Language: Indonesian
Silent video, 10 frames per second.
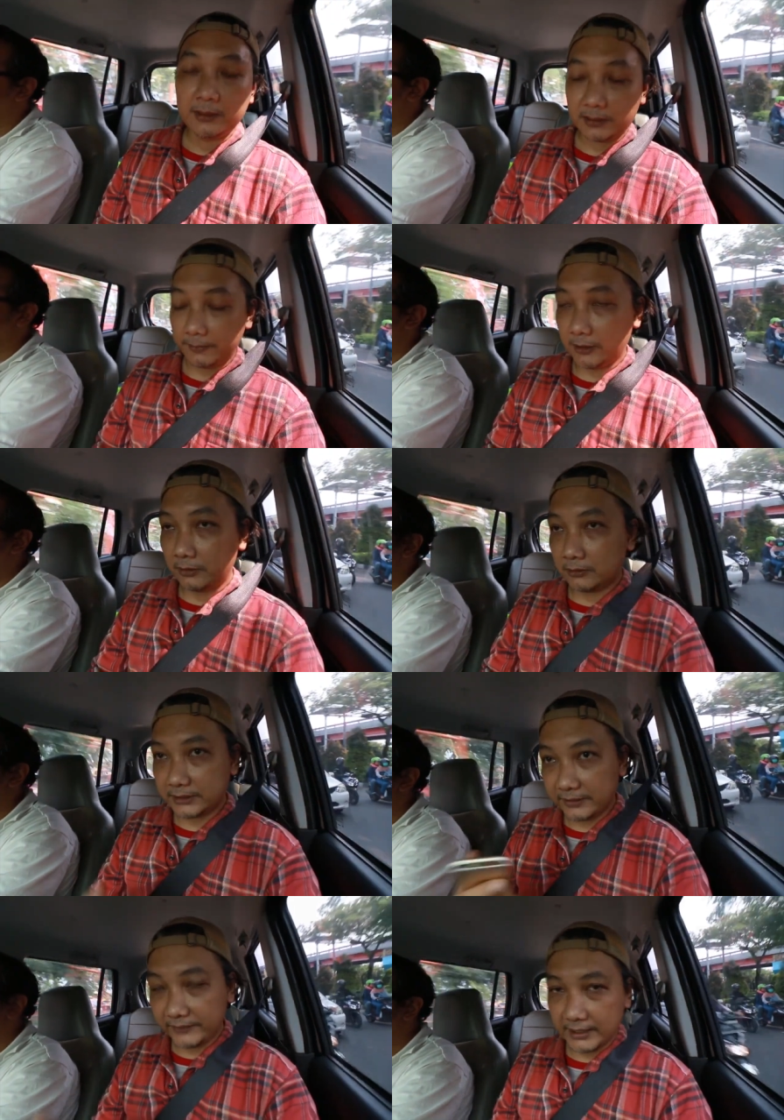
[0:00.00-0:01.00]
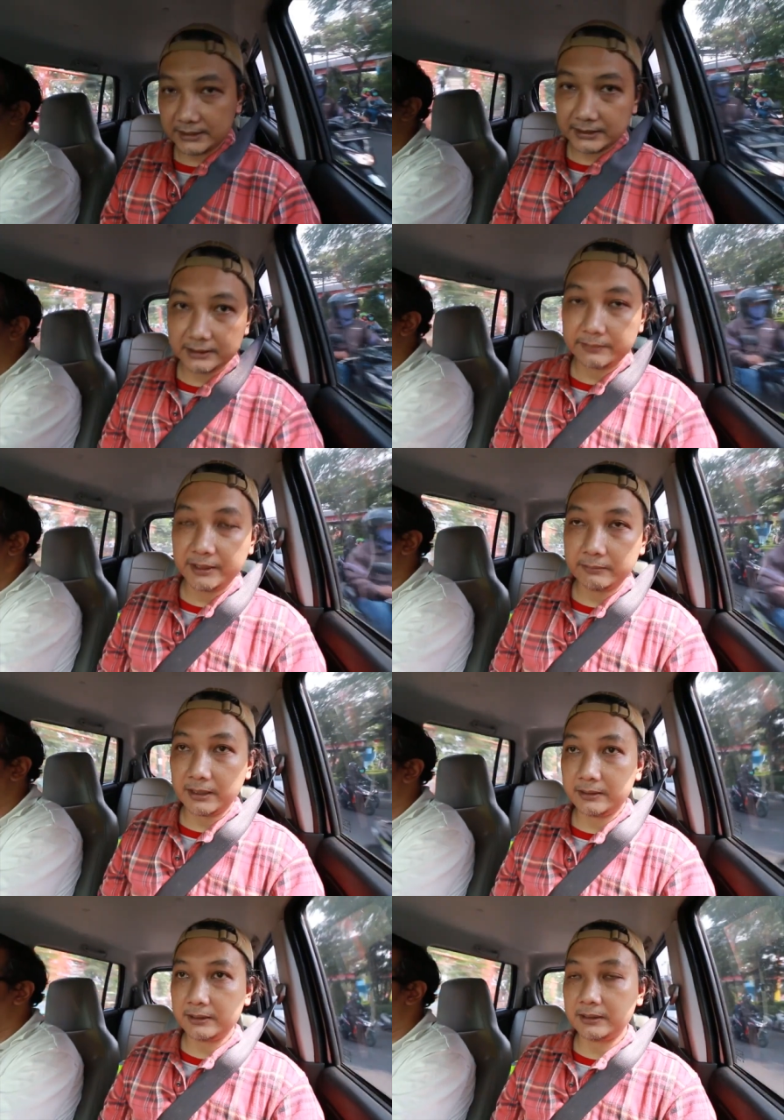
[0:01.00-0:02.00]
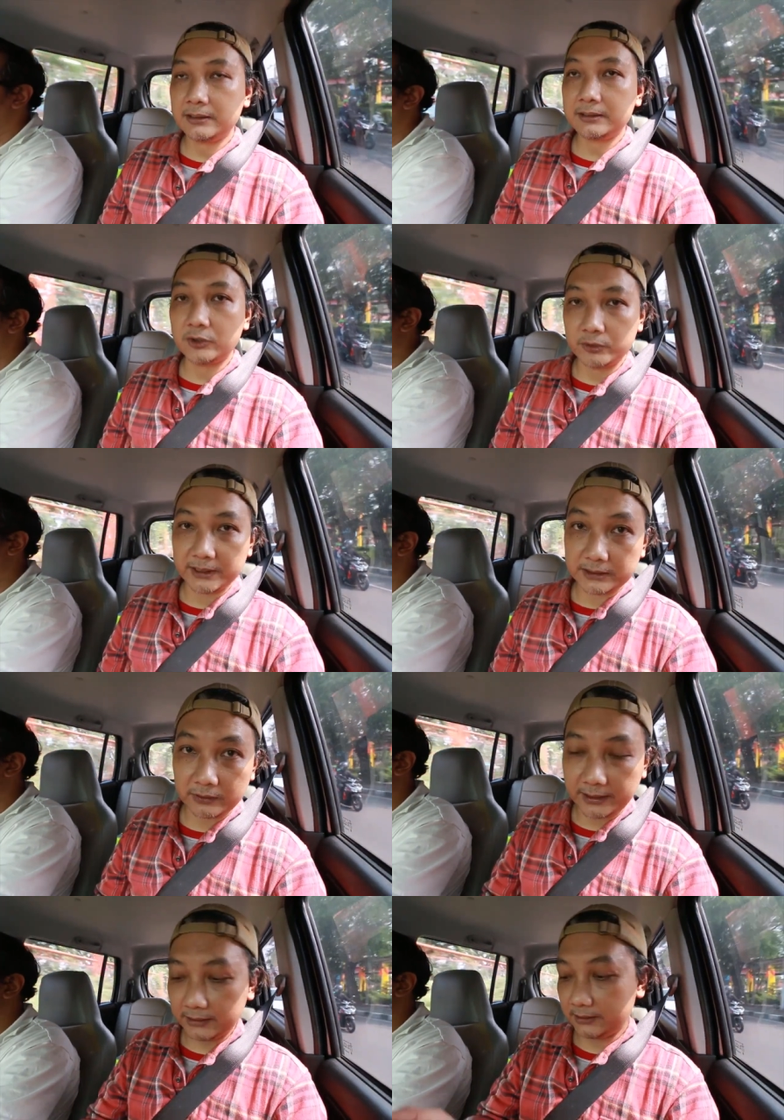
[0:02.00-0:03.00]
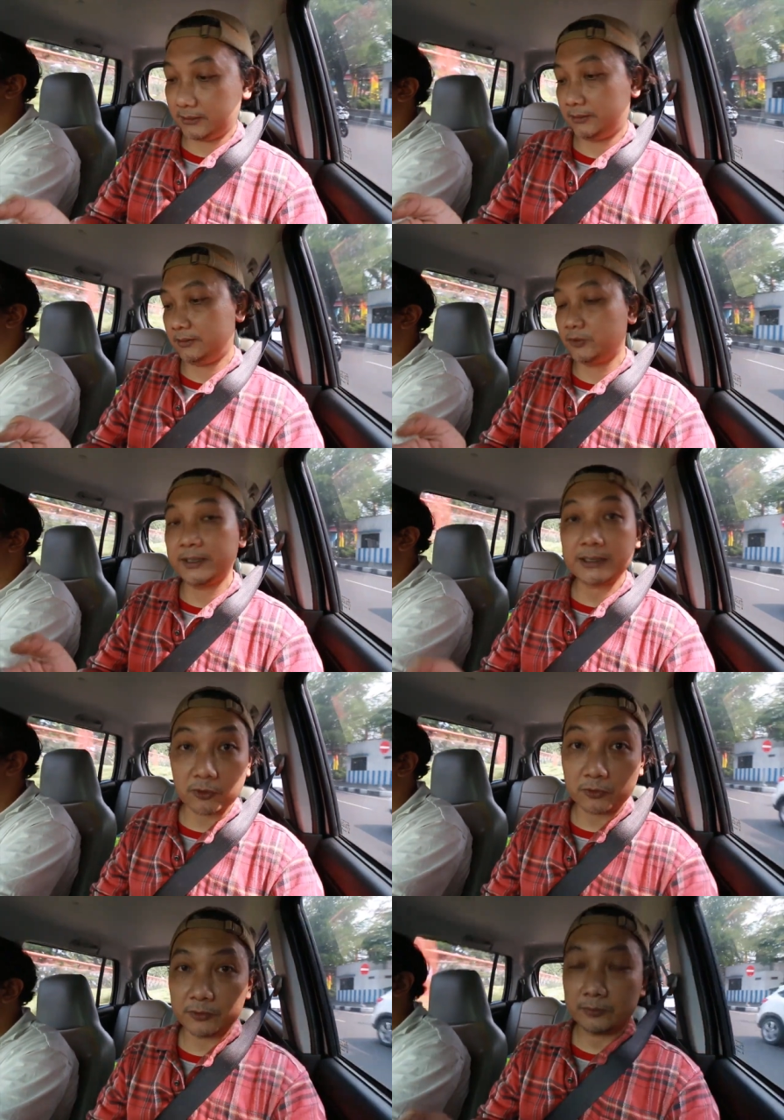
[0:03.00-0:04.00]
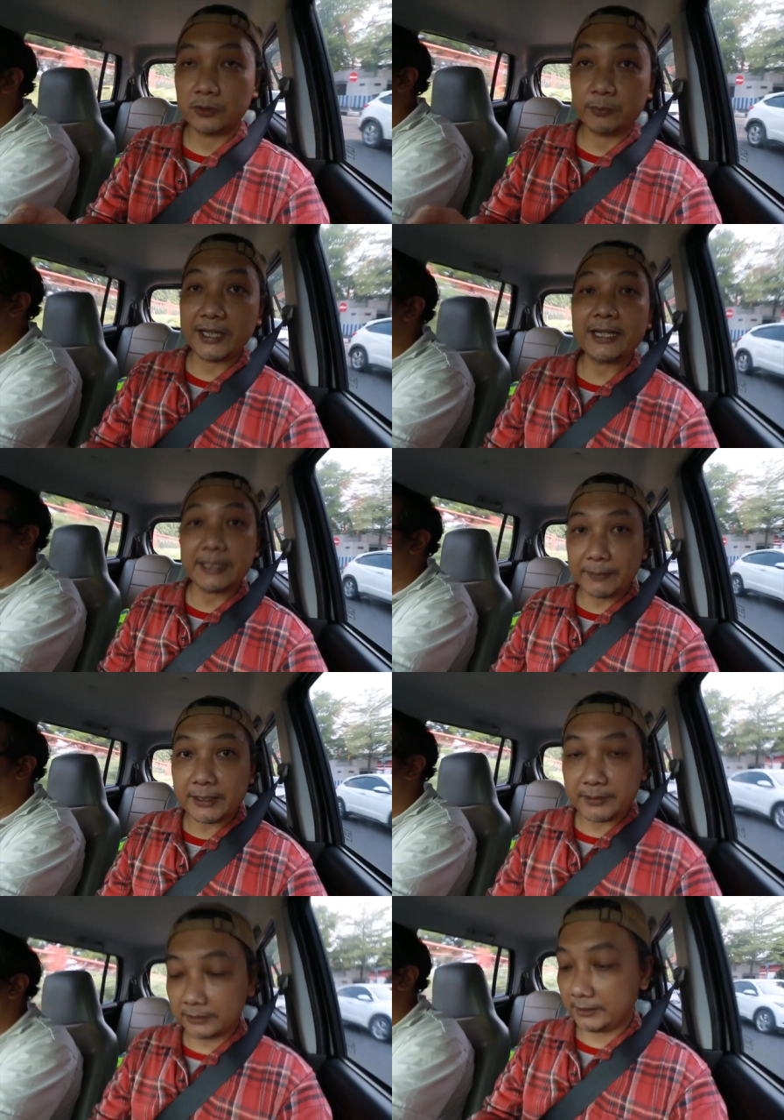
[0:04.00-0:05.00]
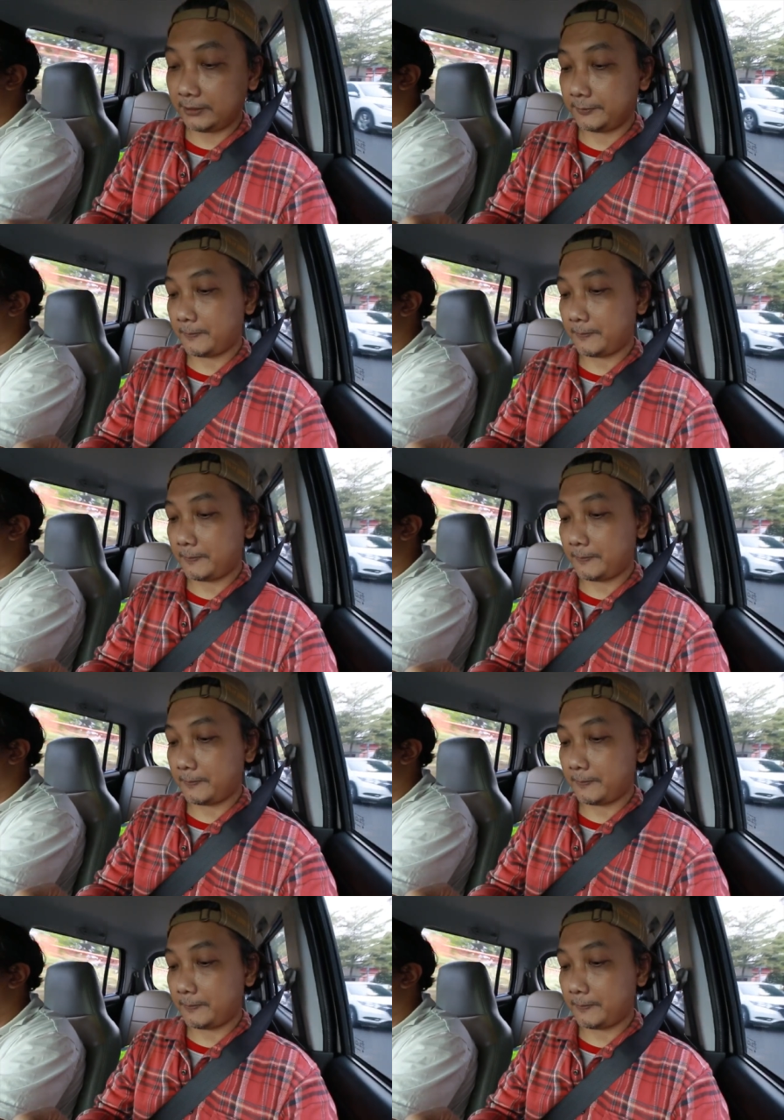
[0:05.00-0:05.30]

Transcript: tapi kalau untuk sertifikasi minimal 17 tahun ke atas, 17 tahun. Udah punya KTP minimal.